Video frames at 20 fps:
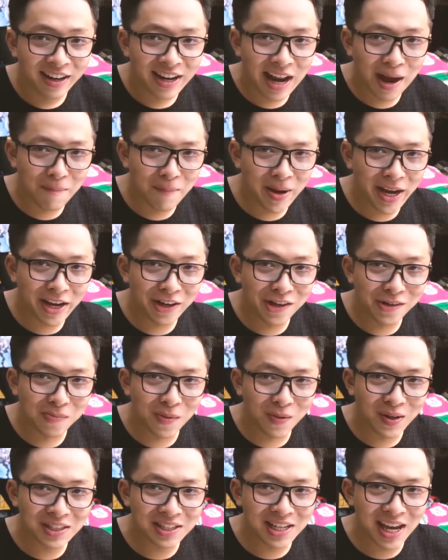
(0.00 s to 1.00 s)
đã me được
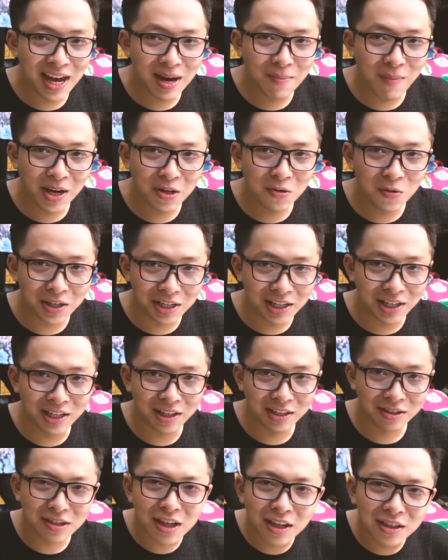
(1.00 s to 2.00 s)
một cái xe bánh ngoài
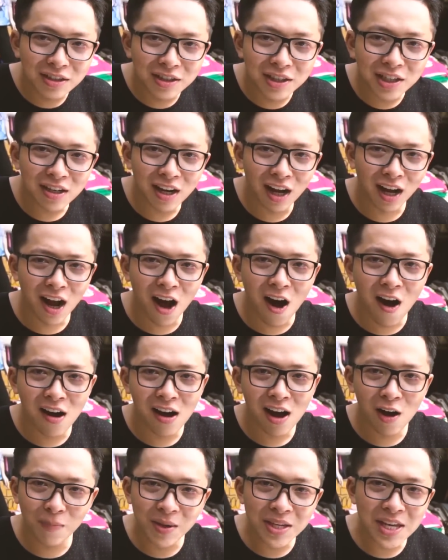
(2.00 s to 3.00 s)
kia, nhìn rất là ngon,
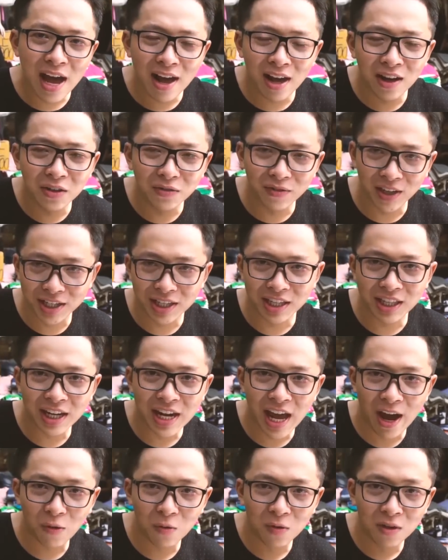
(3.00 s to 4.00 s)
không biết ra hương vị như thế
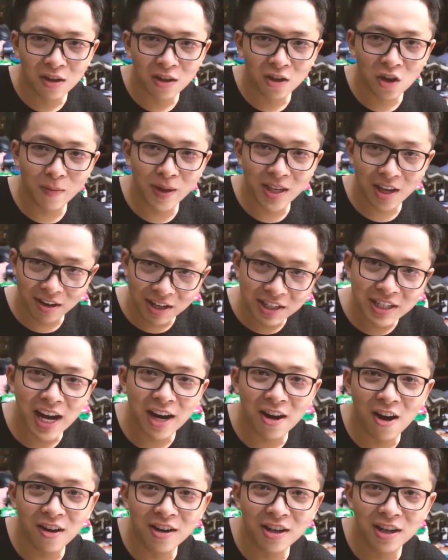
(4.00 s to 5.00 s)
nào. Thôi bây giờ đi
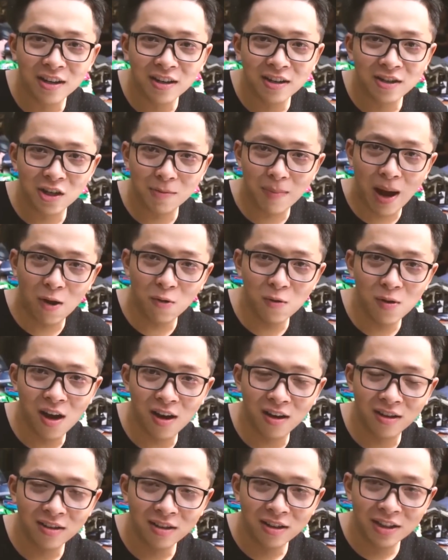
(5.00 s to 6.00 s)
ra đó đi, rồi Bảo uh,
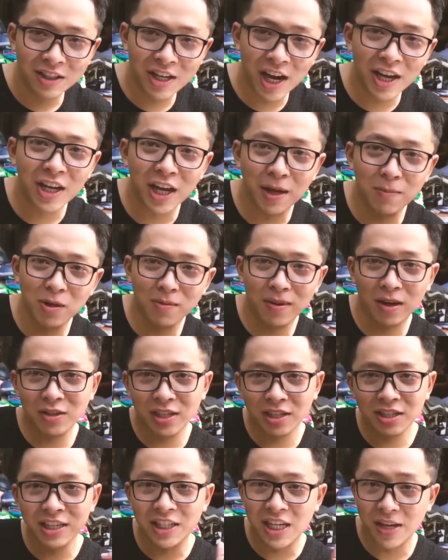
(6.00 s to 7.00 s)
trải nghiệm rồi Bảo
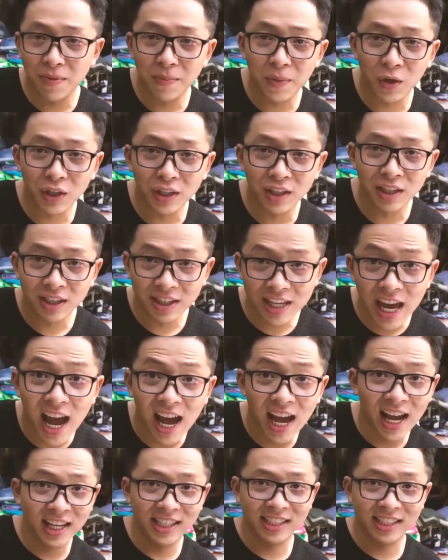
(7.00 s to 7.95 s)
sẽ chia sẻ với mọi người nha.